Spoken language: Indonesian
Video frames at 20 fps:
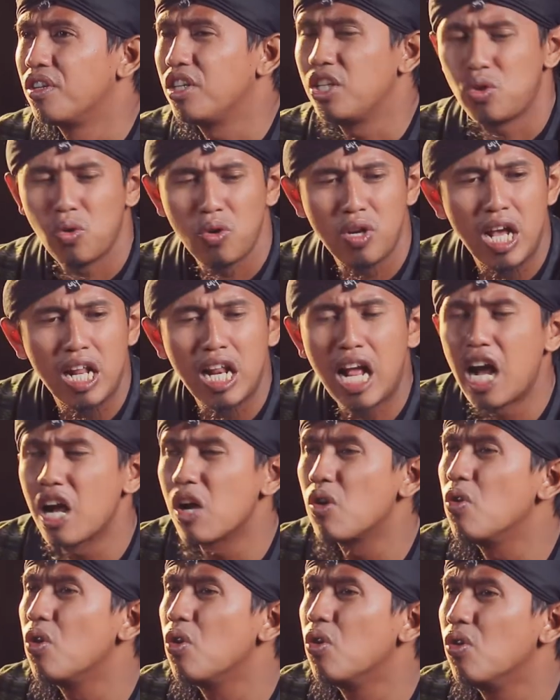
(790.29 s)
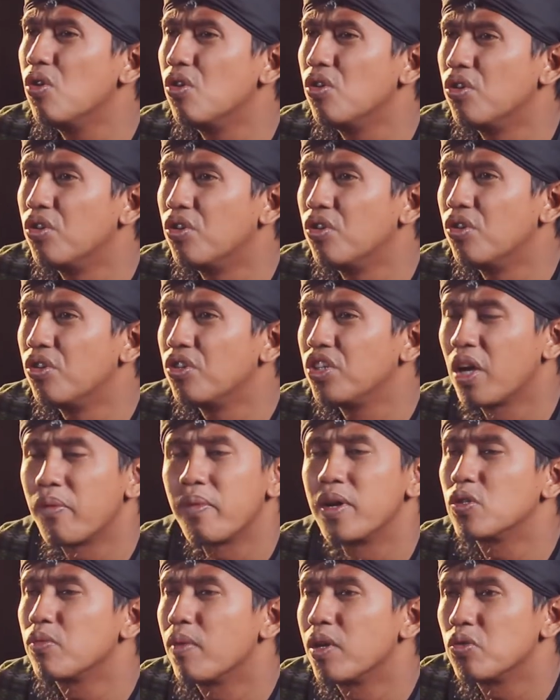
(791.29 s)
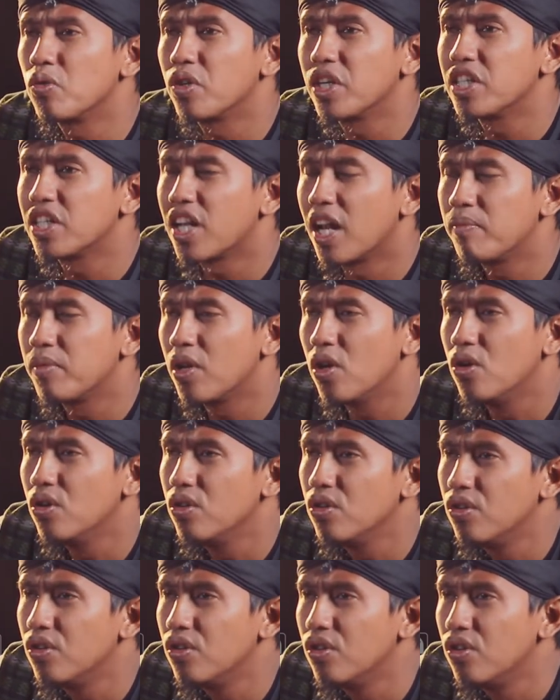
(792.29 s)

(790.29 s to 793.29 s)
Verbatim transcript: ini saudaraku loh yang masuk masuk ke Islam ini loh